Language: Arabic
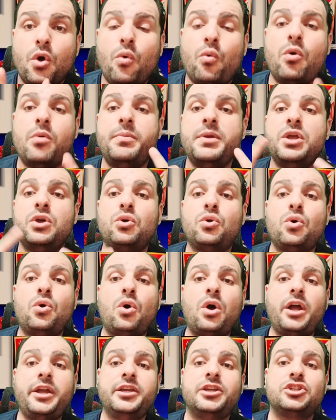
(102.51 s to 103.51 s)

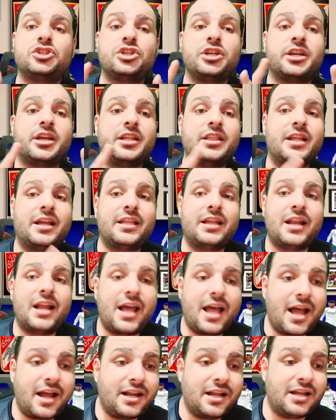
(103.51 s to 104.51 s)
وبيروح يشتكي النادي
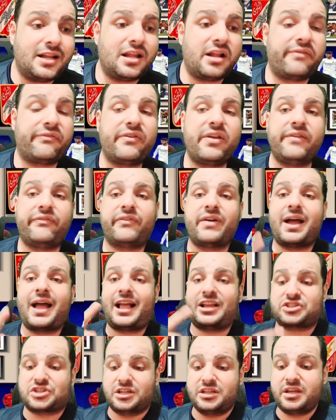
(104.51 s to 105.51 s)
الاهلي للفيفا
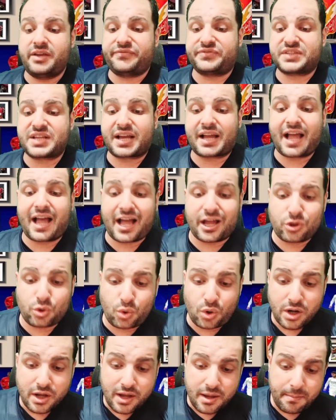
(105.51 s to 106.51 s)
عشان يفسخ
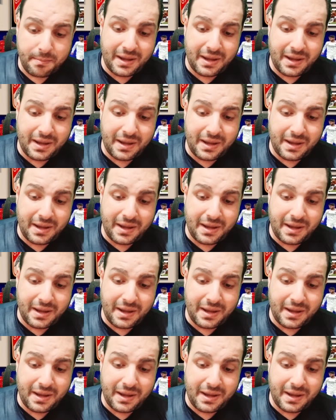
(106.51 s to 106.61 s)
عقده